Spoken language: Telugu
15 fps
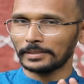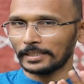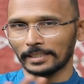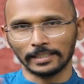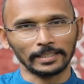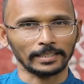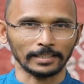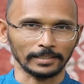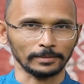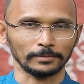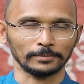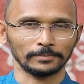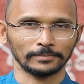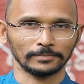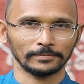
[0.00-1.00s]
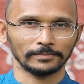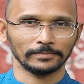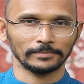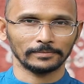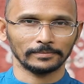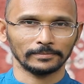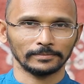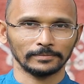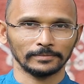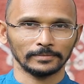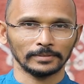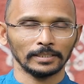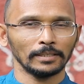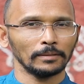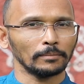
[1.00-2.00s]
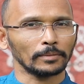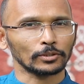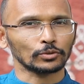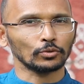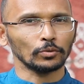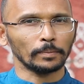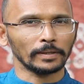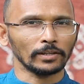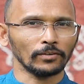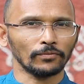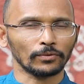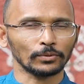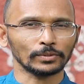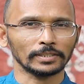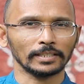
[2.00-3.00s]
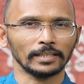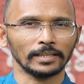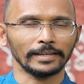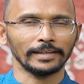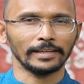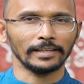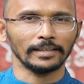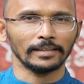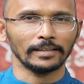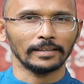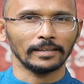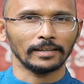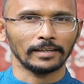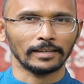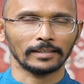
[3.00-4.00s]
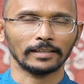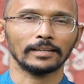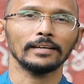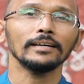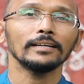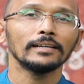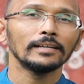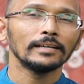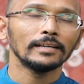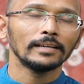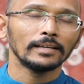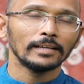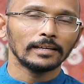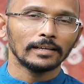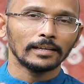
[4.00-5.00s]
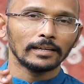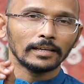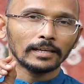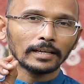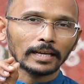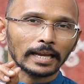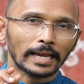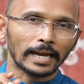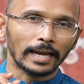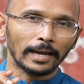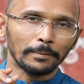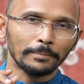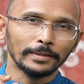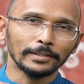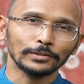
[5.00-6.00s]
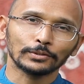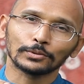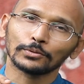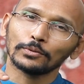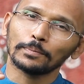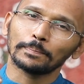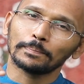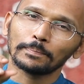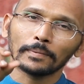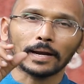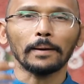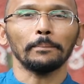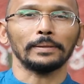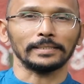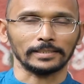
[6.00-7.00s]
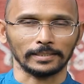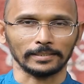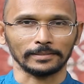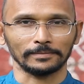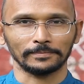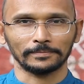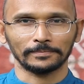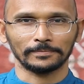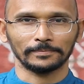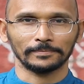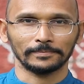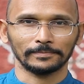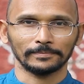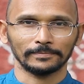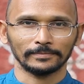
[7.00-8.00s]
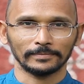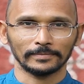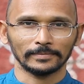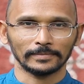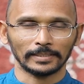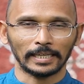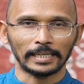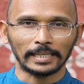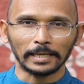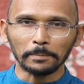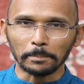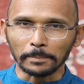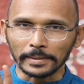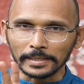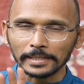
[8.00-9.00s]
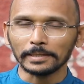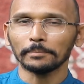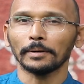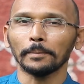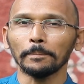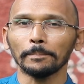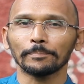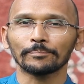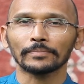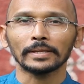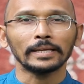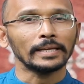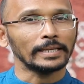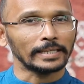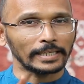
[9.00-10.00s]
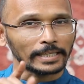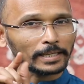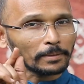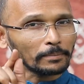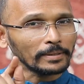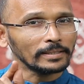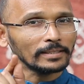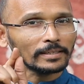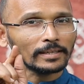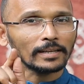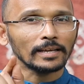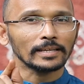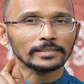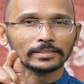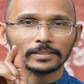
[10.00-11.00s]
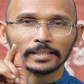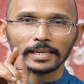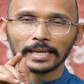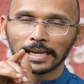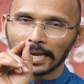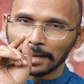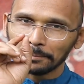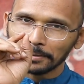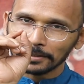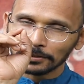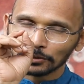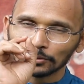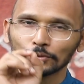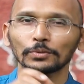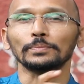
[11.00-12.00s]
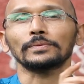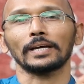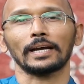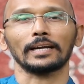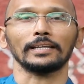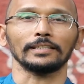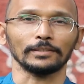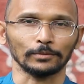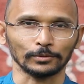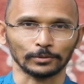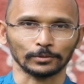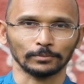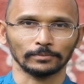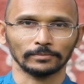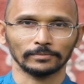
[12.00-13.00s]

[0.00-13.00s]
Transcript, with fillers: ఏమీ తినడానికి లేదు మరి సూప్ అన్నం ఫ్రూట్స్ అన్నారు ఏంటి అంటారా క్యాబేజ్ సూప్ కంపల్సరీ అంటే మినిమం ఎనిమిది గ్లాసుల క్యాబేజ్ సూప్ తాగాలి ఈరోజు